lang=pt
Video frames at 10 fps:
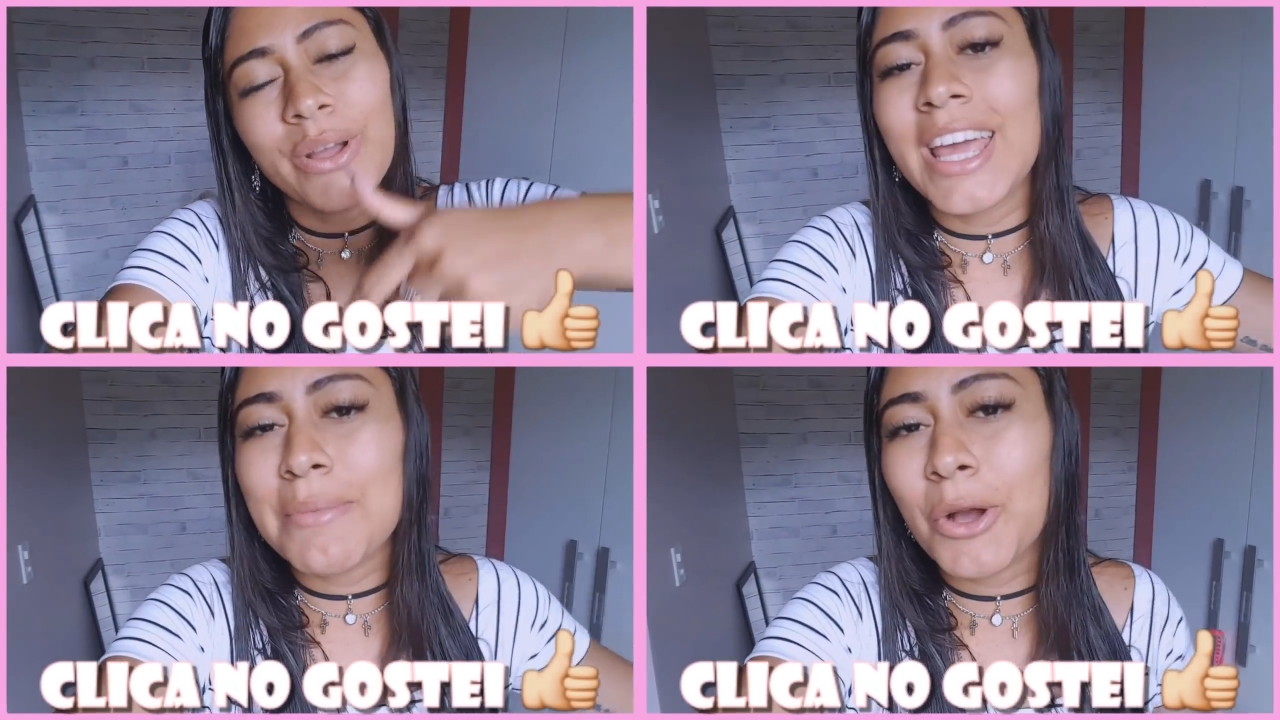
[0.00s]

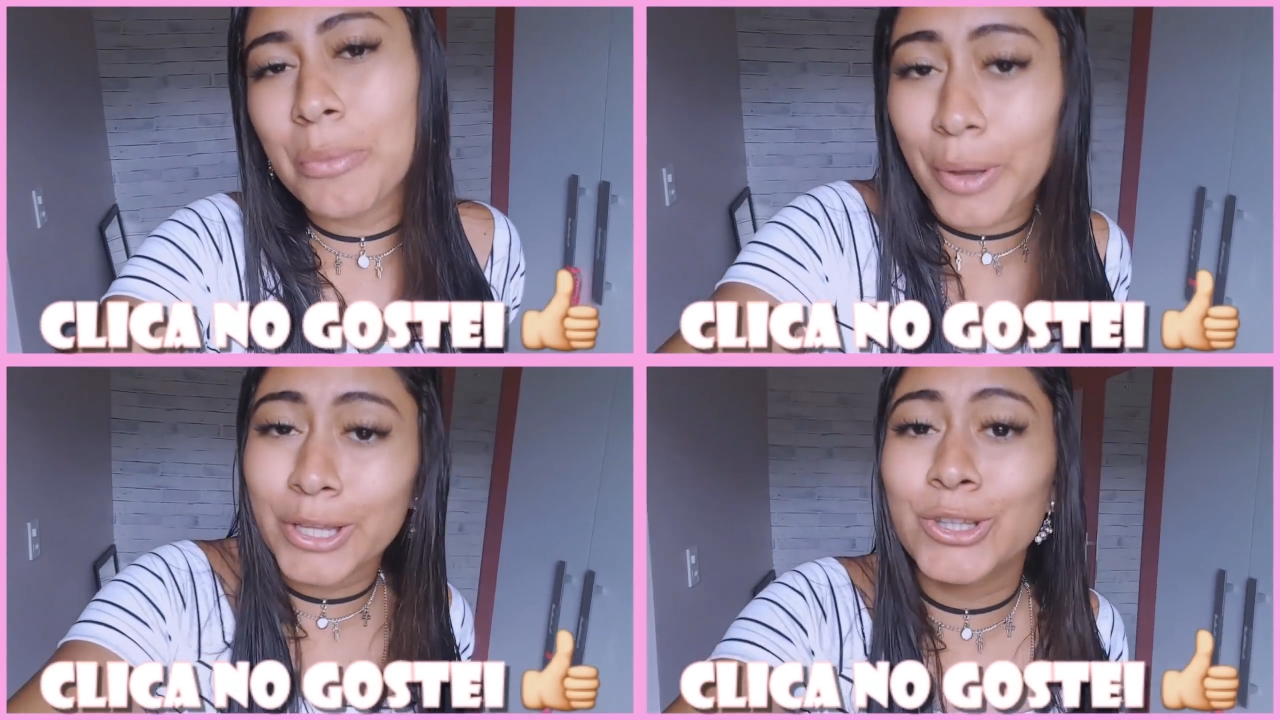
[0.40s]
e me
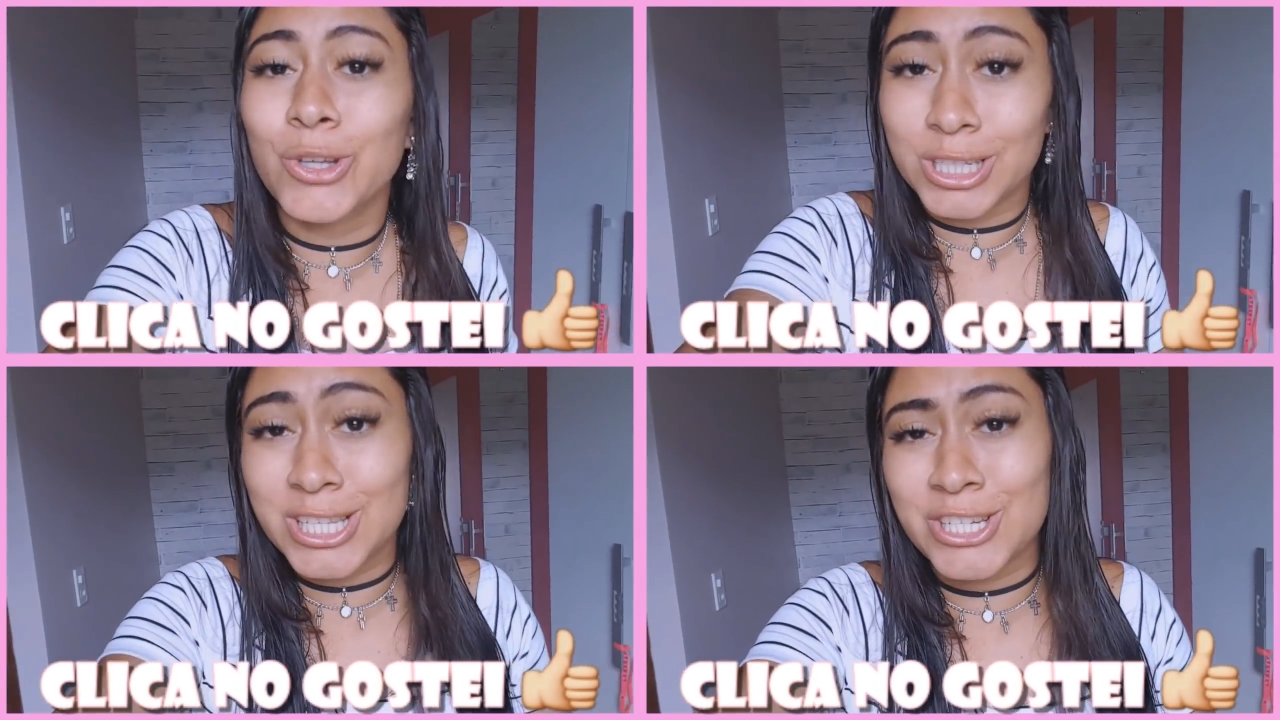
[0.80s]
acompanha em
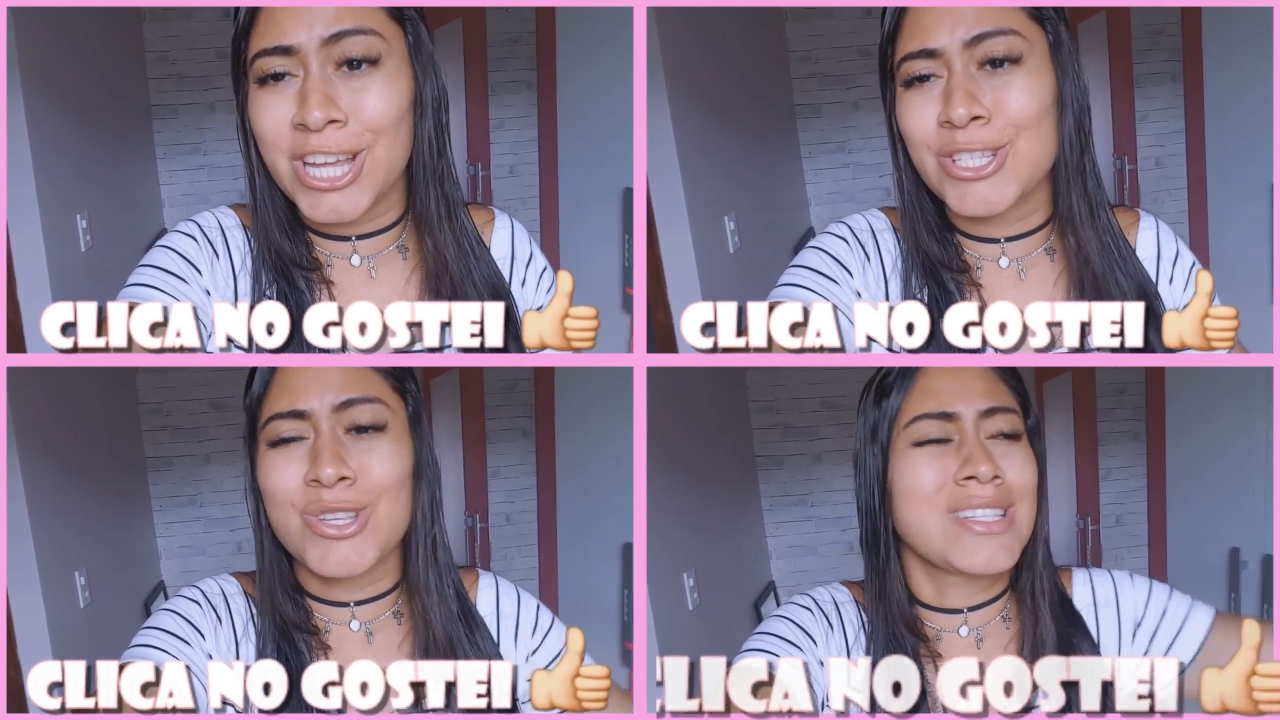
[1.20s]
todas as
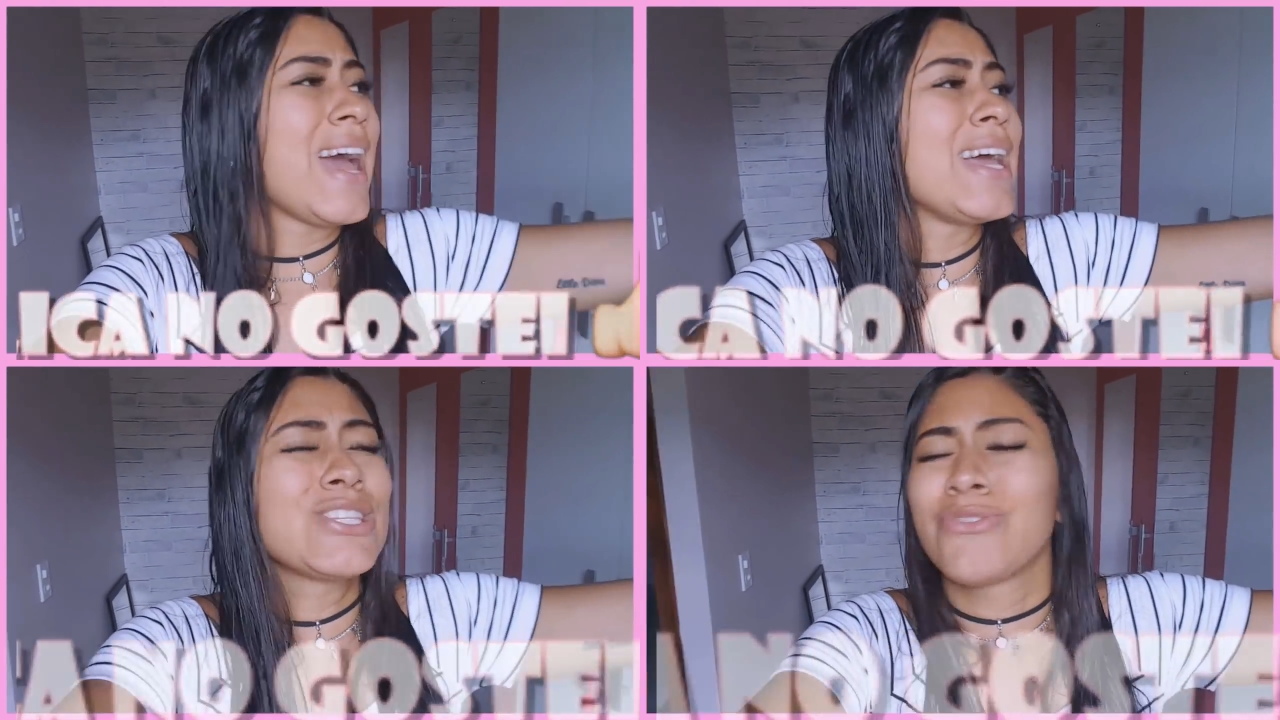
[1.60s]
redes sociais.